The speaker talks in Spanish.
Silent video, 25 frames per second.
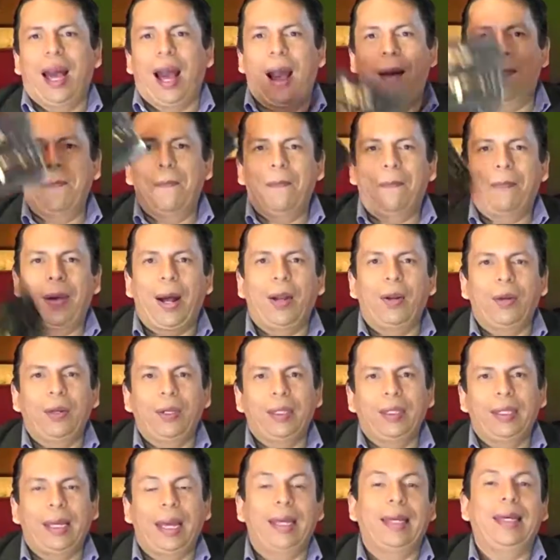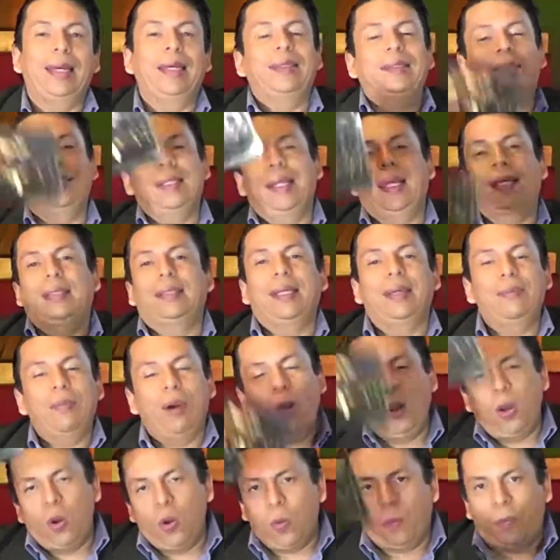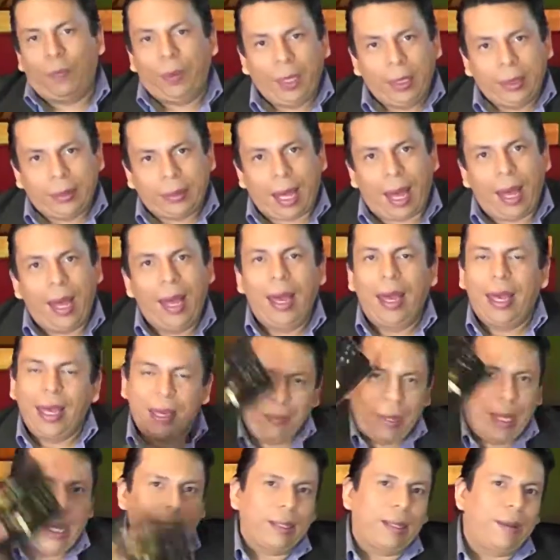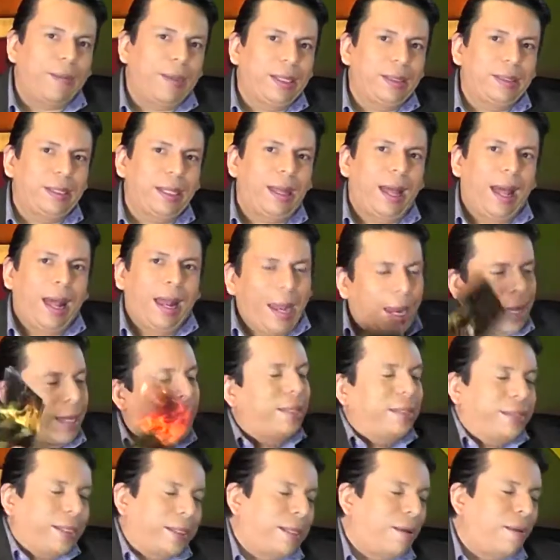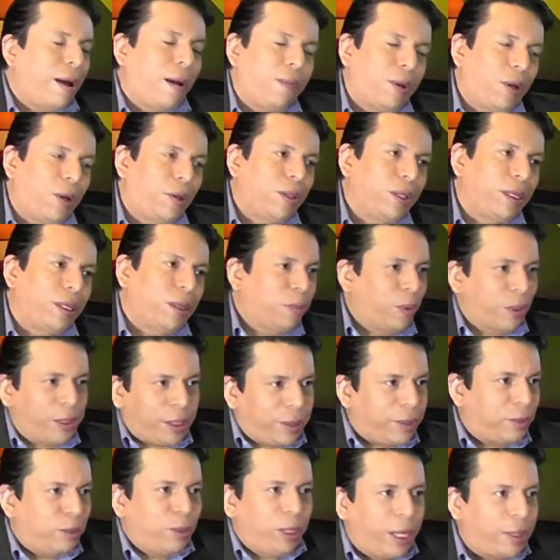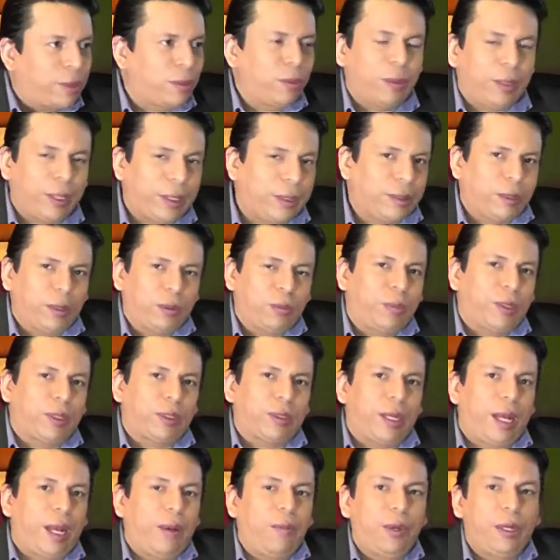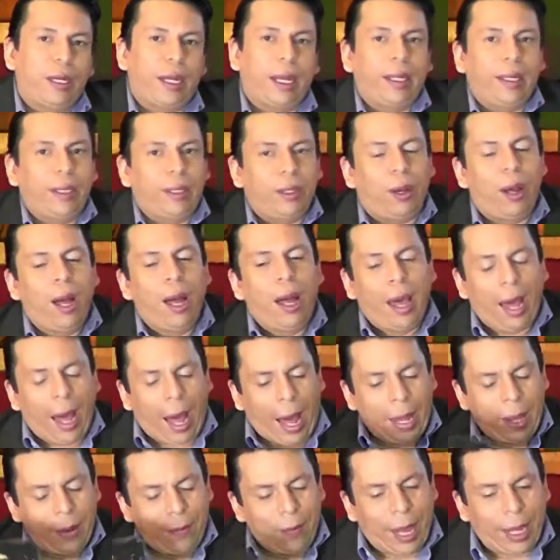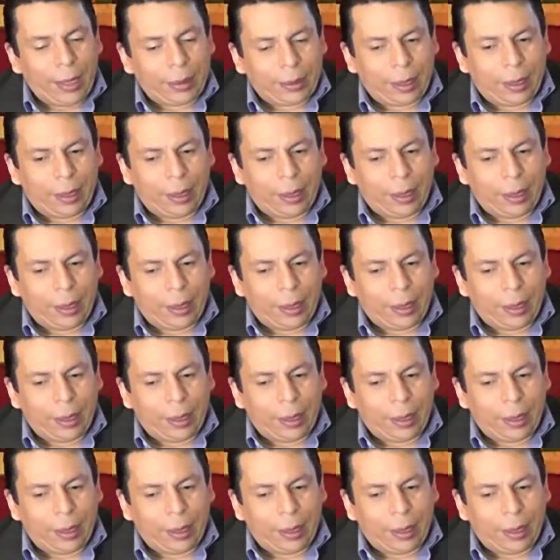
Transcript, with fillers: Amparo Guillén y si decimos Lupita, inmediatamente la gente te va a aplaudir, porque tú eres, un personaje muy querido, además